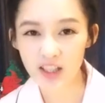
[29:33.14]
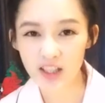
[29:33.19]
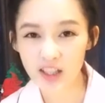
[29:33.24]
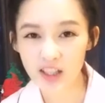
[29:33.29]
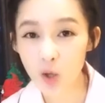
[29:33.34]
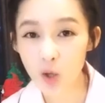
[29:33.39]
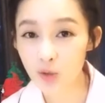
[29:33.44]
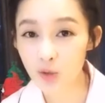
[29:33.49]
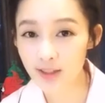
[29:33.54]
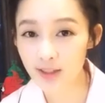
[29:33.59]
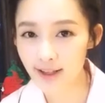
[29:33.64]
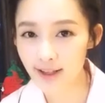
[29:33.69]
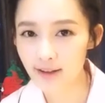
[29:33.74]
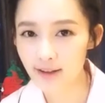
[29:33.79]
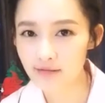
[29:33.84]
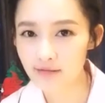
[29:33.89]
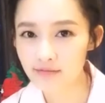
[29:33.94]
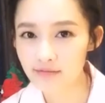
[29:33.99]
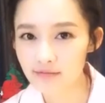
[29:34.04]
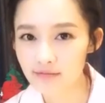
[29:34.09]
有一点点
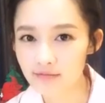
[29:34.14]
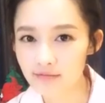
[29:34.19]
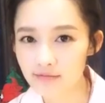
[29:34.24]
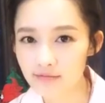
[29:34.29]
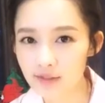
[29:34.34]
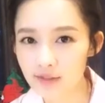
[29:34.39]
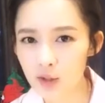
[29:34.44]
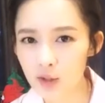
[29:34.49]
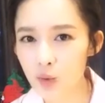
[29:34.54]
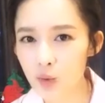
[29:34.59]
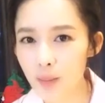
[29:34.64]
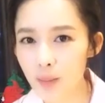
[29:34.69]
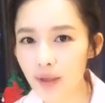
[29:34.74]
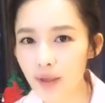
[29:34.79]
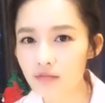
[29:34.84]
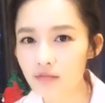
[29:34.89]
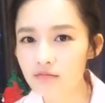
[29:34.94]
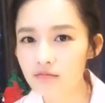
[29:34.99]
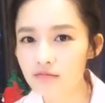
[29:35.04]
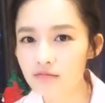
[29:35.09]
要强，
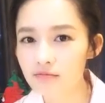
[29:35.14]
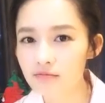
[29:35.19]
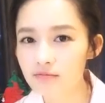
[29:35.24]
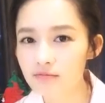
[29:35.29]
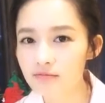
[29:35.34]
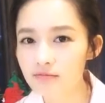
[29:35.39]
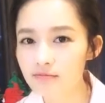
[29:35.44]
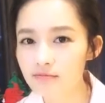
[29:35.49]
这算吗？